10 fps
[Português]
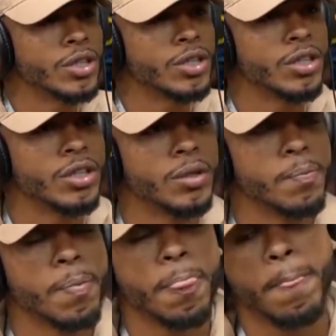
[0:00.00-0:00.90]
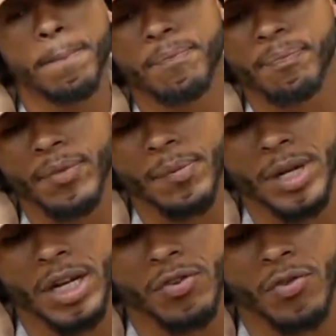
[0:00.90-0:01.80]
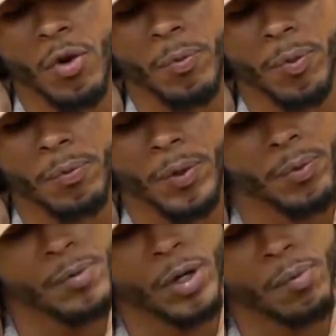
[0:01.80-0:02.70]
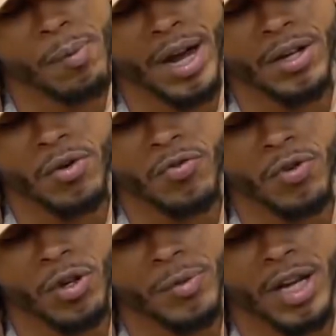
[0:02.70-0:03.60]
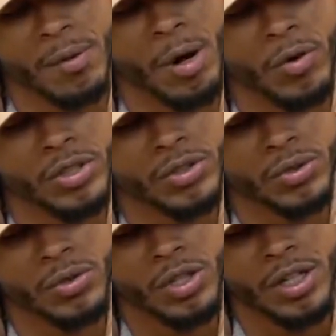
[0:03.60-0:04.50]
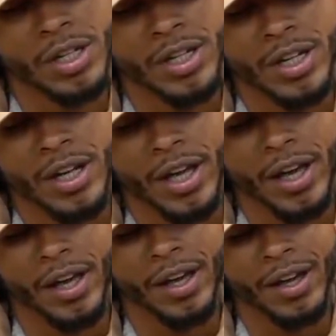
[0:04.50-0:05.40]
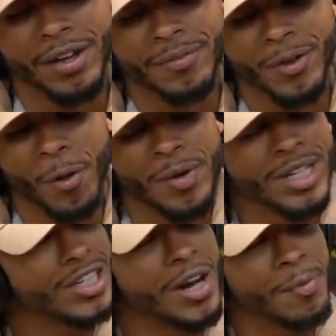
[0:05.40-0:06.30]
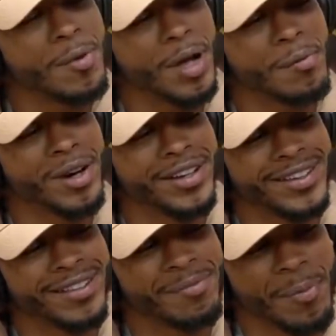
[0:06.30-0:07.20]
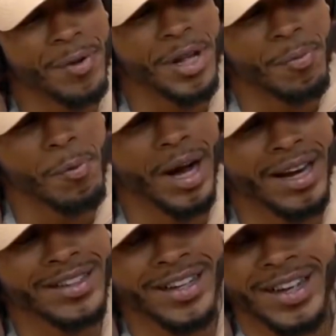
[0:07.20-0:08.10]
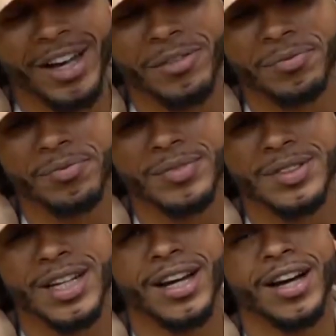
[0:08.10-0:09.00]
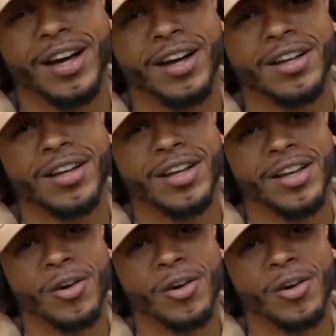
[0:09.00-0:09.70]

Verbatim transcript: que me levou pro primeiro baile que eu fui, o nome dele é Maurício. É, eu mentia pra minha mãe pra poder ir pro baile, tá ligado? Era.